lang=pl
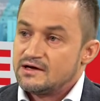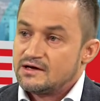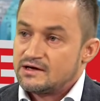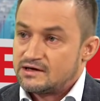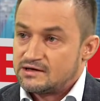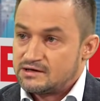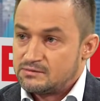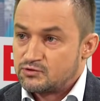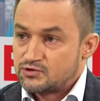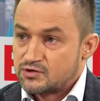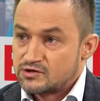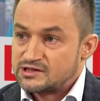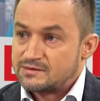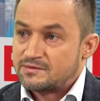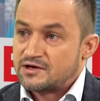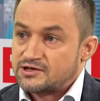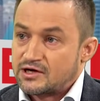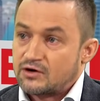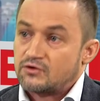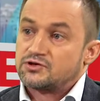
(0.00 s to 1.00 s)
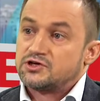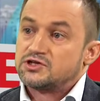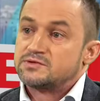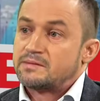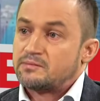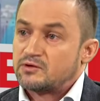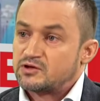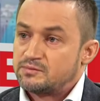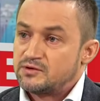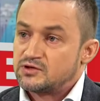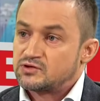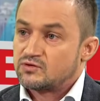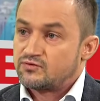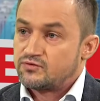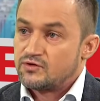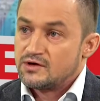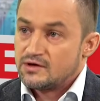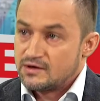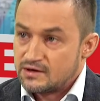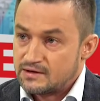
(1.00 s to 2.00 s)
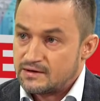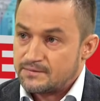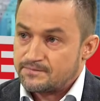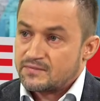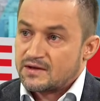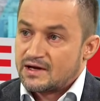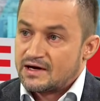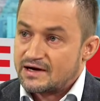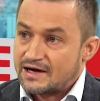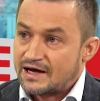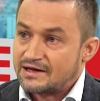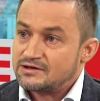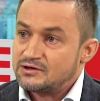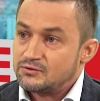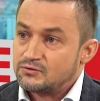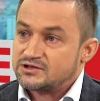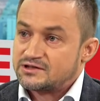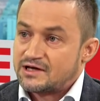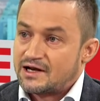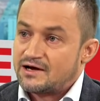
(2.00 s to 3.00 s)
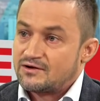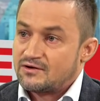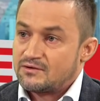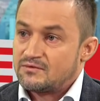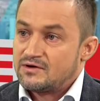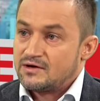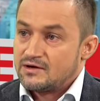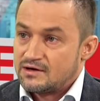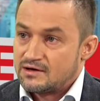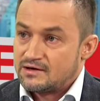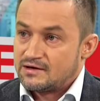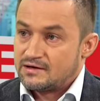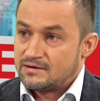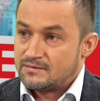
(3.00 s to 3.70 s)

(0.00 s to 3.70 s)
E, muszą zebrać jakąś liczbę podpisów, e, radni ustalają, e,